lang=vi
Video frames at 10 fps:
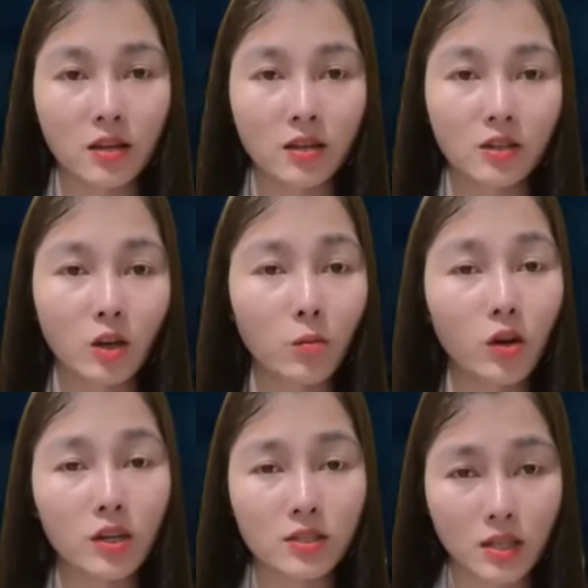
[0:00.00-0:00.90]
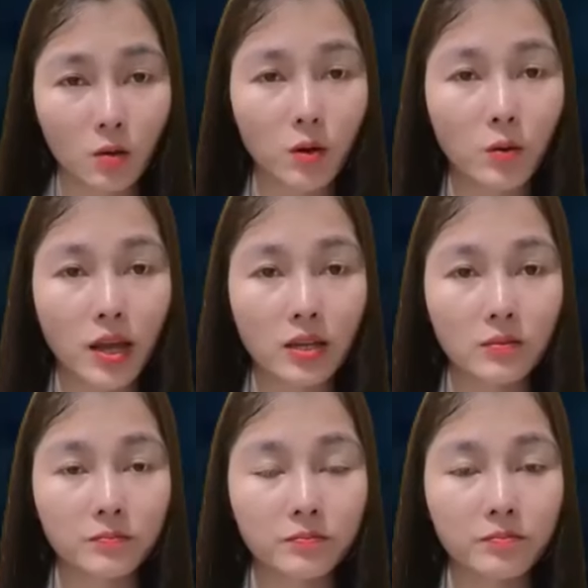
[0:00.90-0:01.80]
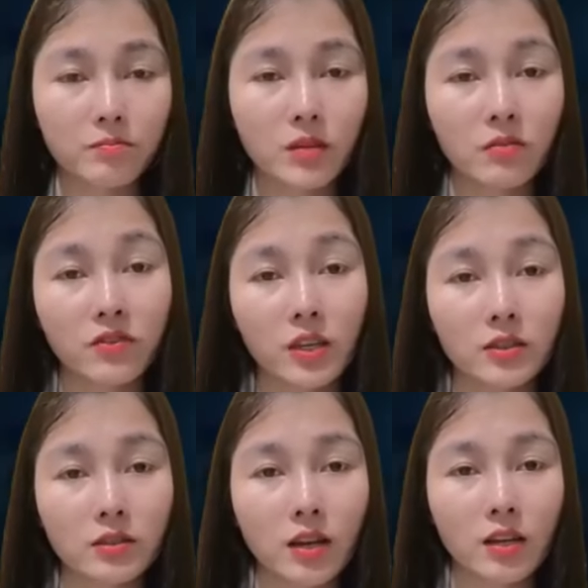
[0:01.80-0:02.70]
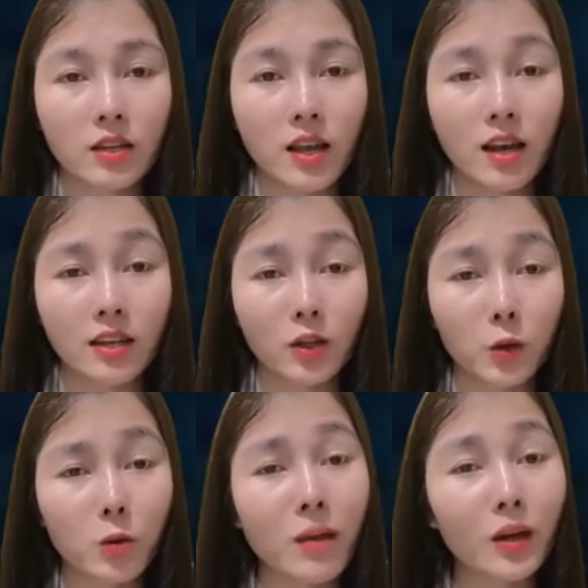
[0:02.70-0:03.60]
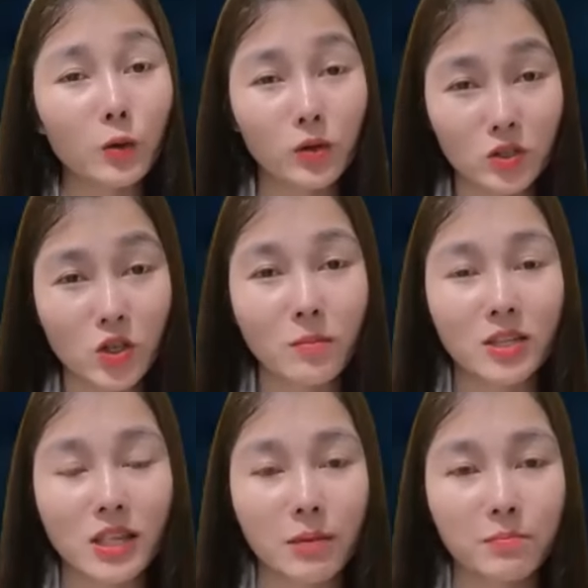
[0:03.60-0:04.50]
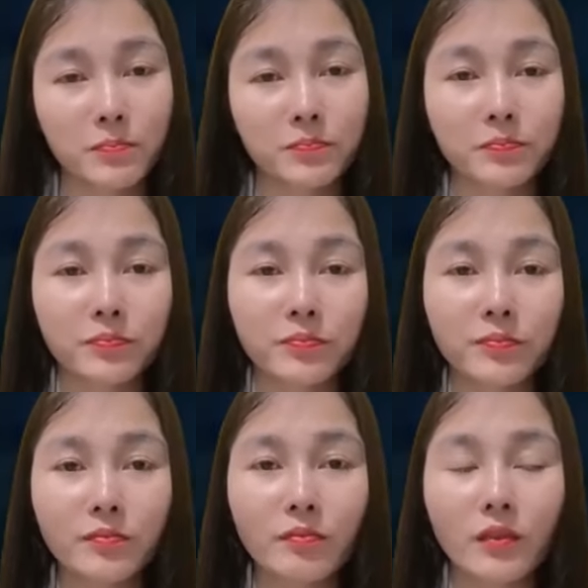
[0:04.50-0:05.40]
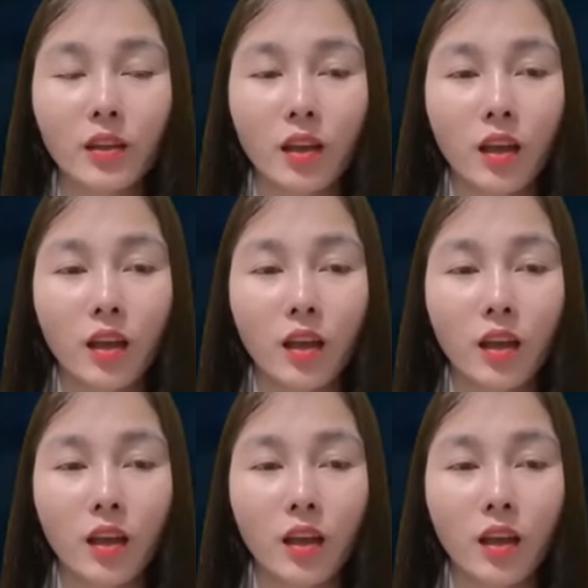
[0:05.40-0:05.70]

nhưng ánh mắt của anh vẫn nhìn cô với một vẻ vẻ khát khao. Một lần nọ,